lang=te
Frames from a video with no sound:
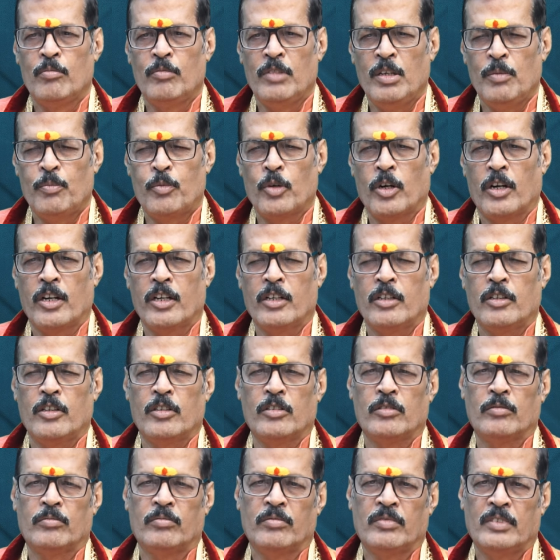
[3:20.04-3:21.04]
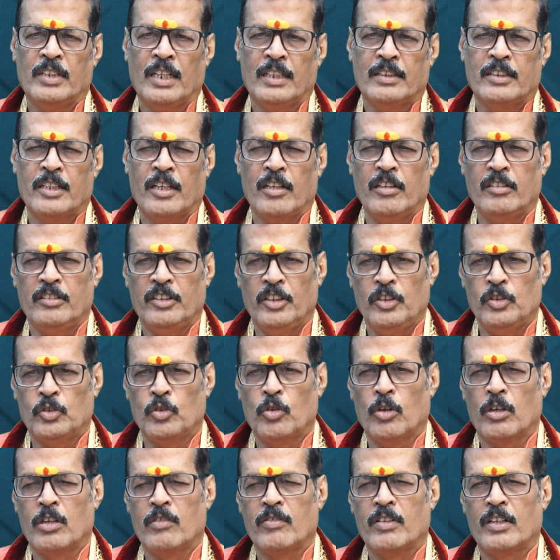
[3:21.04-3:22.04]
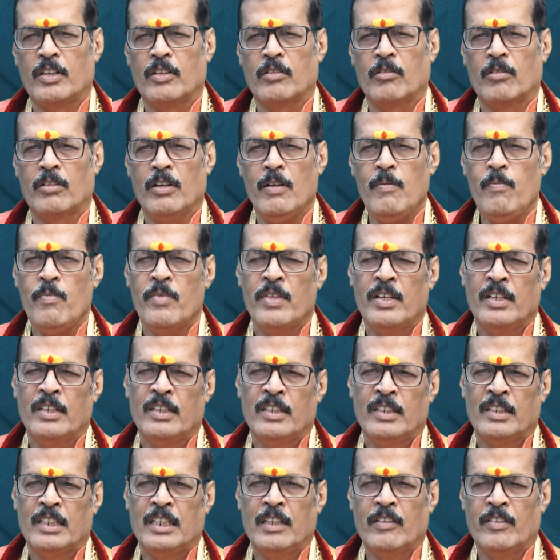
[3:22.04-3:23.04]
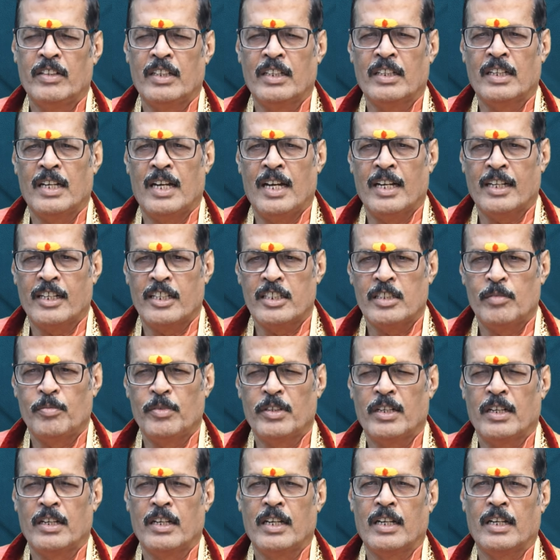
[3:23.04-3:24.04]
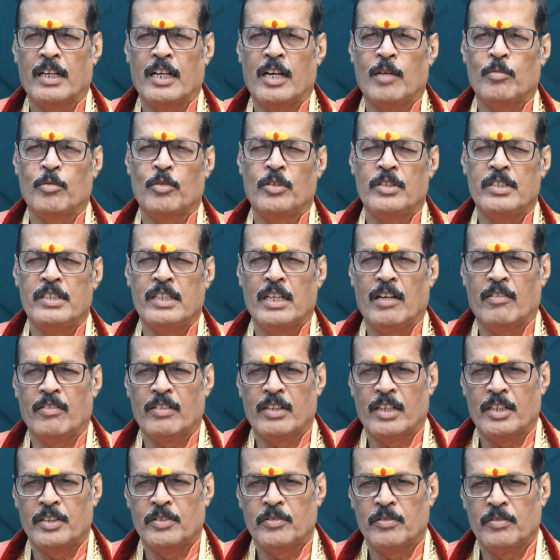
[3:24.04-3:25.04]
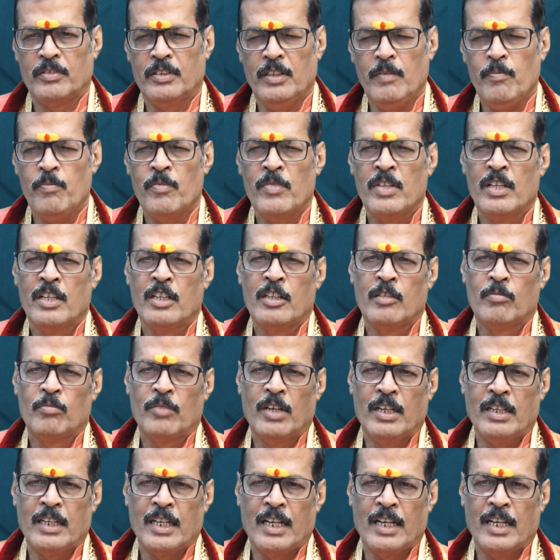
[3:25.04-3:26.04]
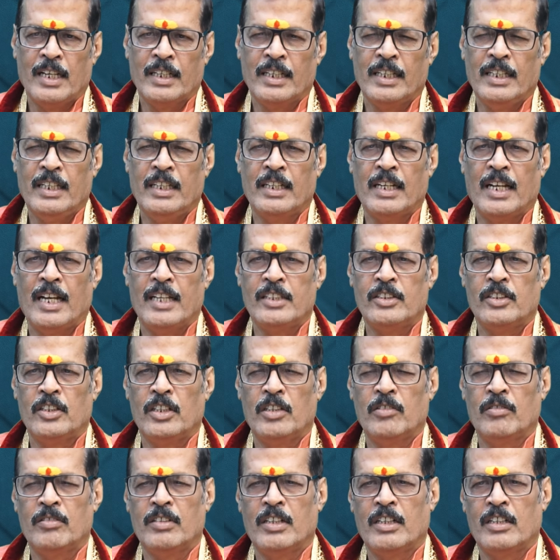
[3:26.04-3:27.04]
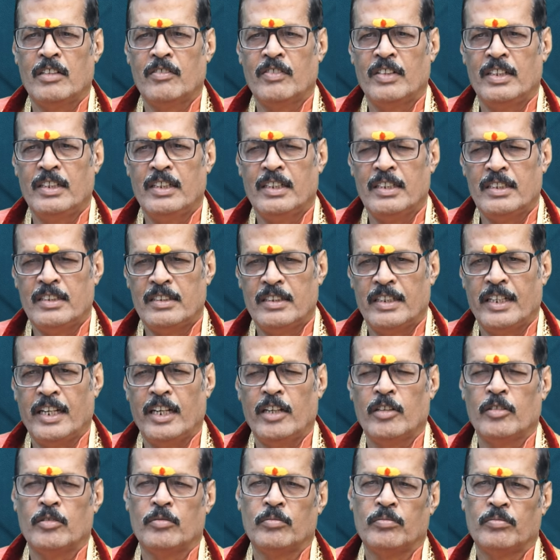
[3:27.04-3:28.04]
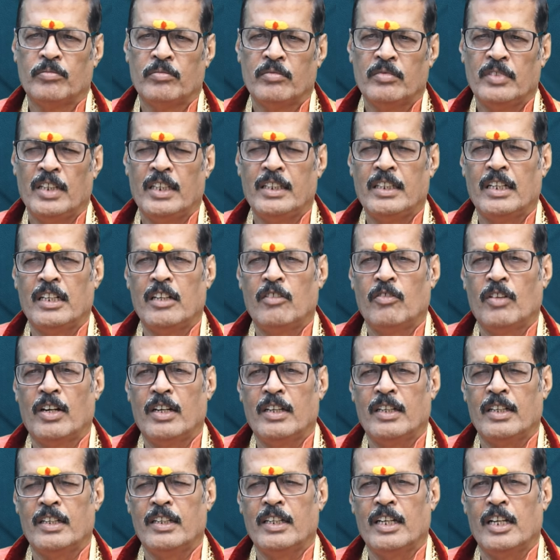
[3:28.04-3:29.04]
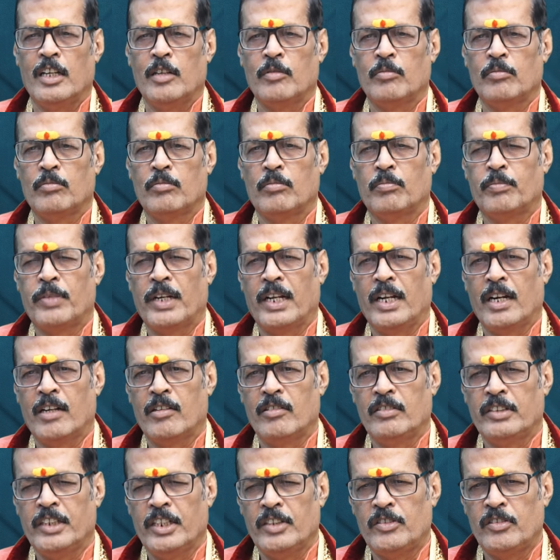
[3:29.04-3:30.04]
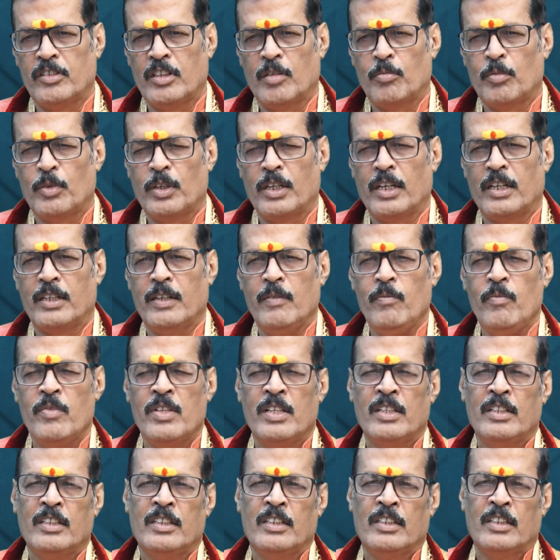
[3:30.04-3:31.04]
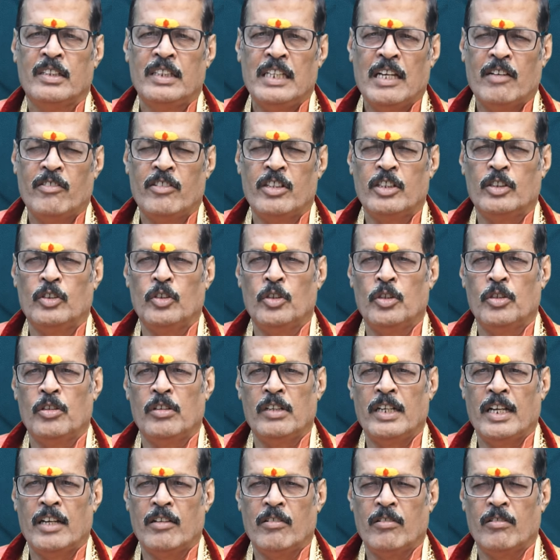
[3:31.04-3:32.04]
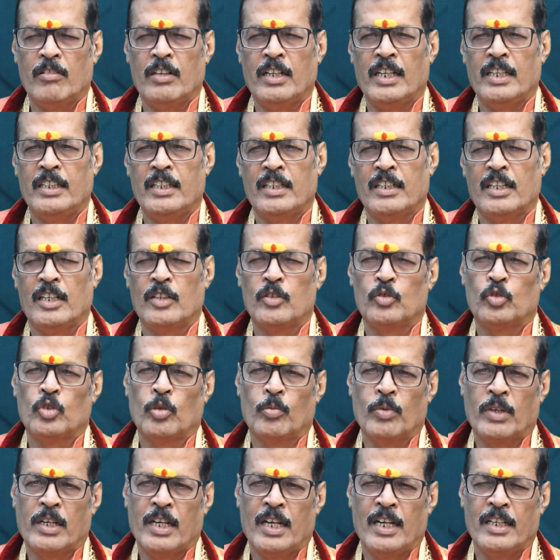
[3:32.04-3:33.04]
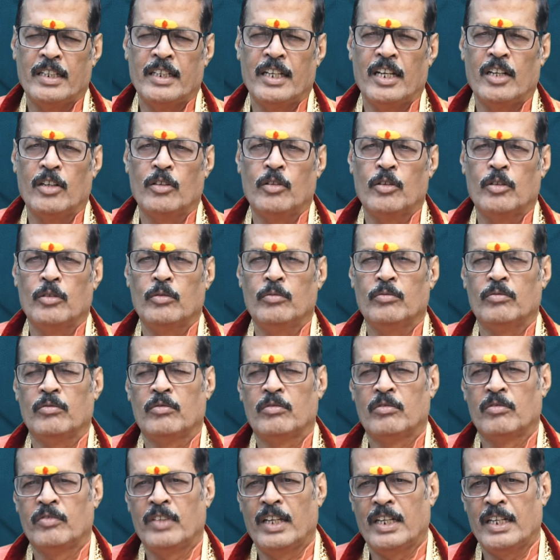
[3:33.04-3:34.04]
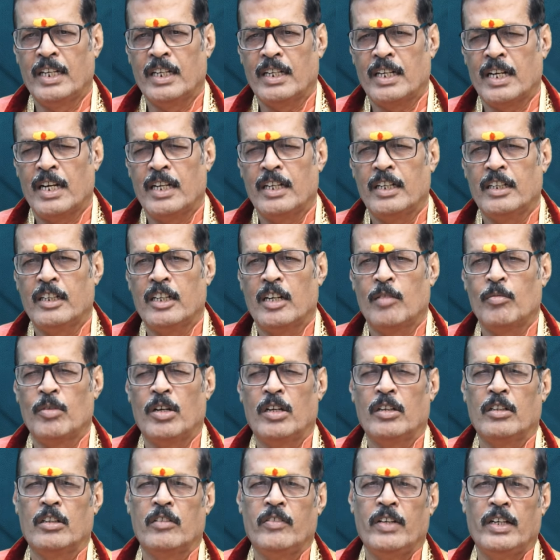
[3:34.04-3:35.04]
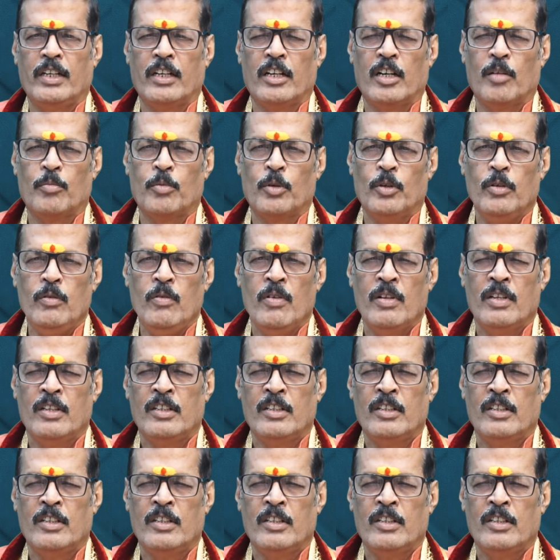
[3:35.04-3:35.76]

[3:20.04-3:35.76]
మీ ప్రోడక్ట్ ఇతరులు తీసుకోవడం వల్ల కూడా ఈ విధంగా ఆకస్మికంగా లాభం వచ్చే అవకాశం ఉంది బట్ అలాగే ఈ రాశిలో ఉన్నటువంటి స్త్రీలు ఏదైనా ఒంటరిగా ప్రయాణం చేస్తున్నప్పుడు కానీ ఎవరి తోడు లేకుండా ఏదైనా శుభకార్యాలకో వేరే కార్యక్రమాలకు వెళ్ళినప్పుడు